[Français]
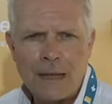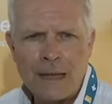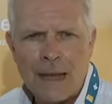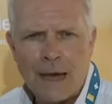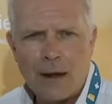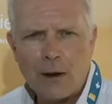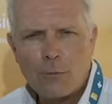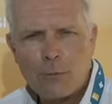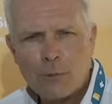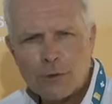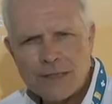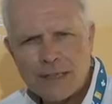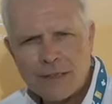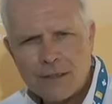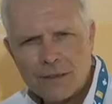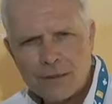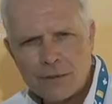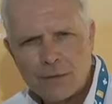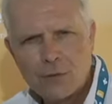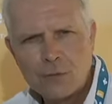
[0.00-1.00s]
Alors pour
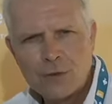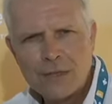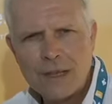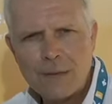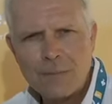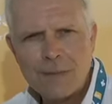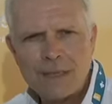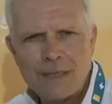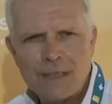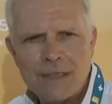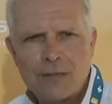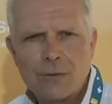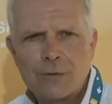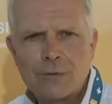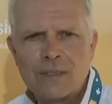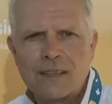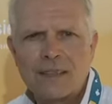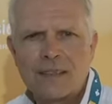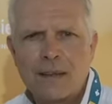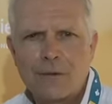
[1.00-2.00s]
cette douzième édition,
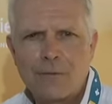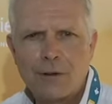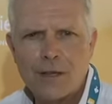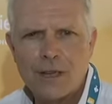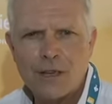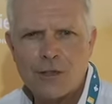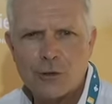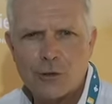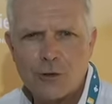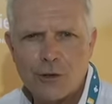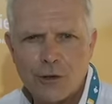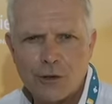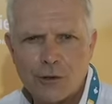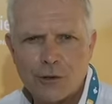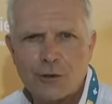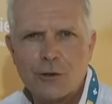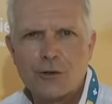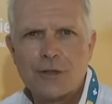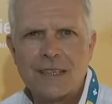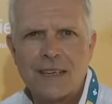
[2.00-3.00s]
c'est un voyage au cœur de
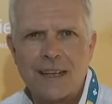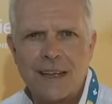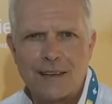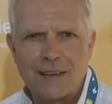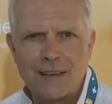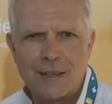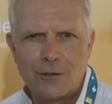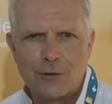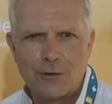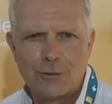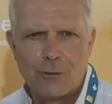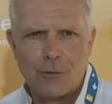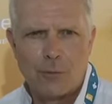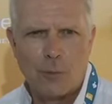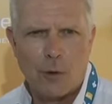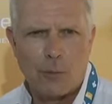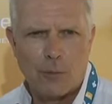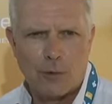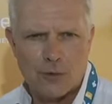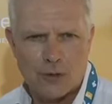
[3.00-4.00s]
l'Océanie que nous vous
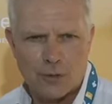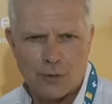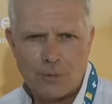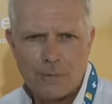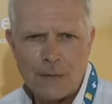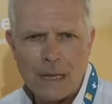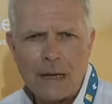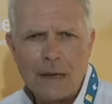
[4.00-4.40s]
proposons.